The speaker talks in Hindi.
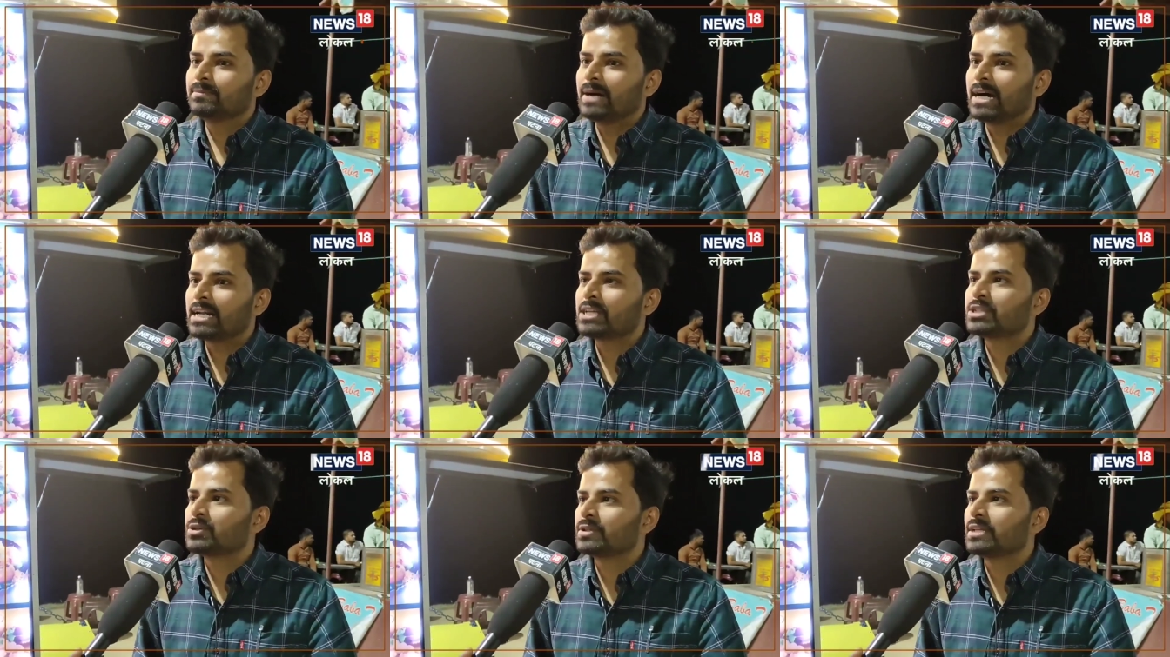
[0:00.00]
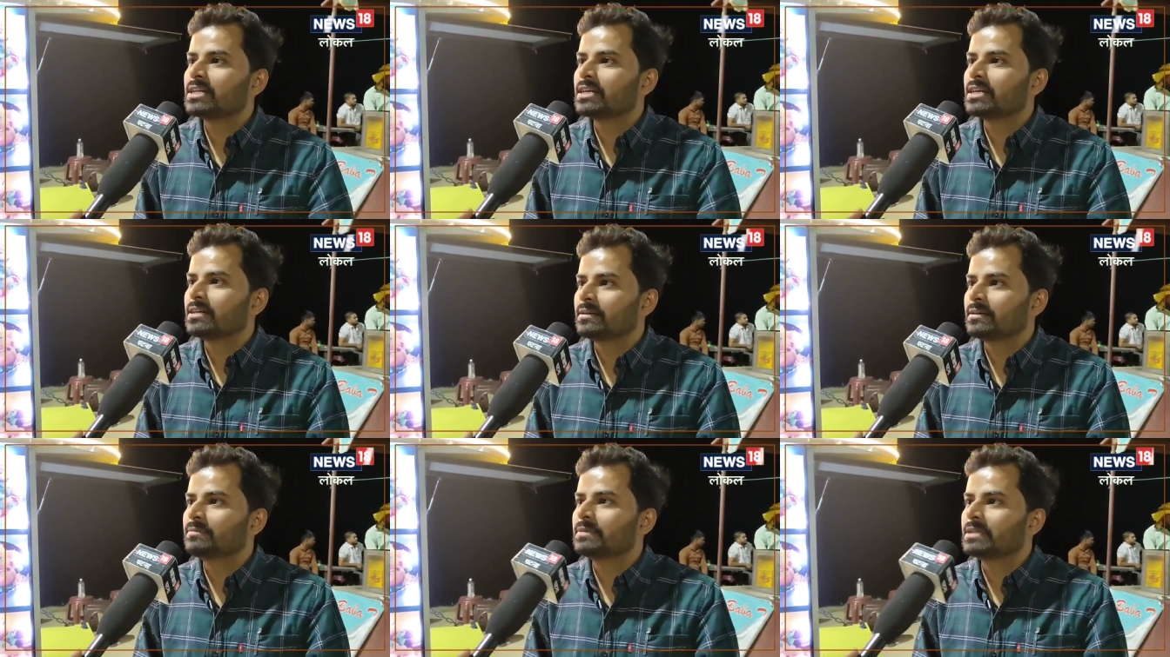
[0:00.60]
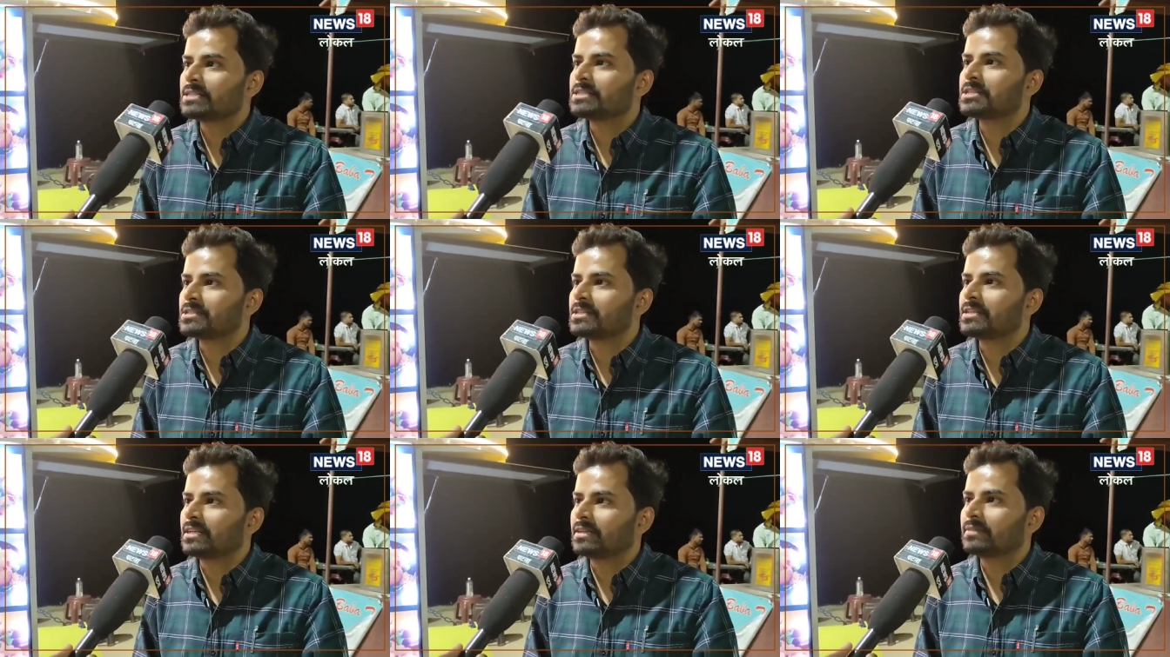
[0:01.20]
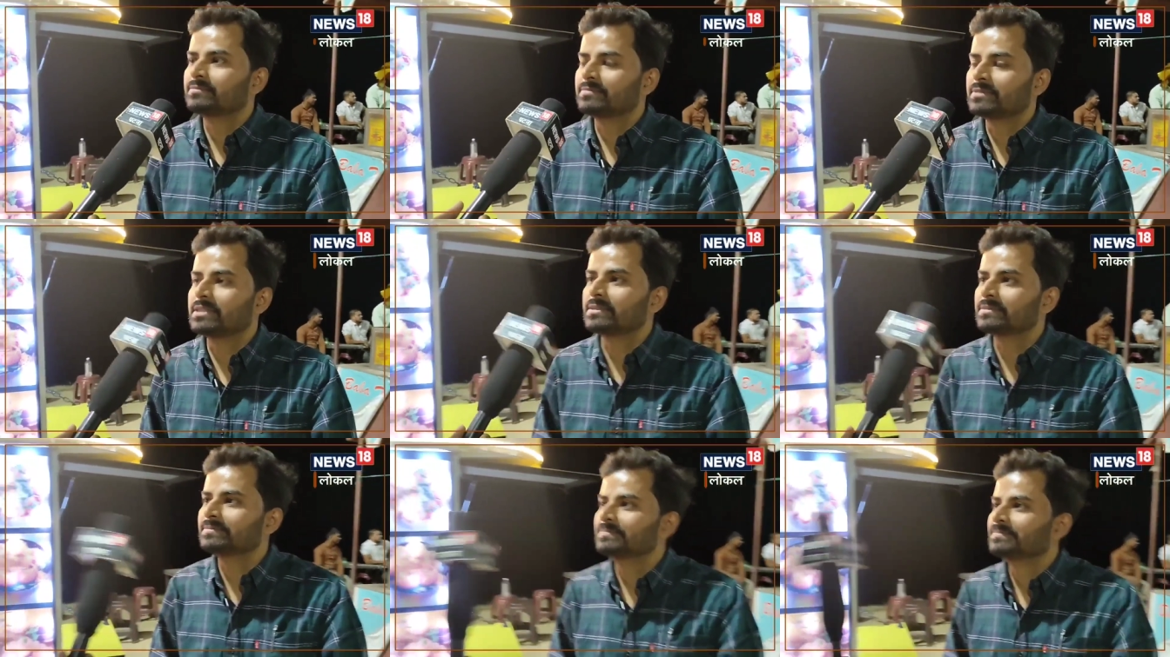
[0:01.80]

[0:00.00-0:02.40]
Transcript: बारह चौदह का मेरा सेशन है जी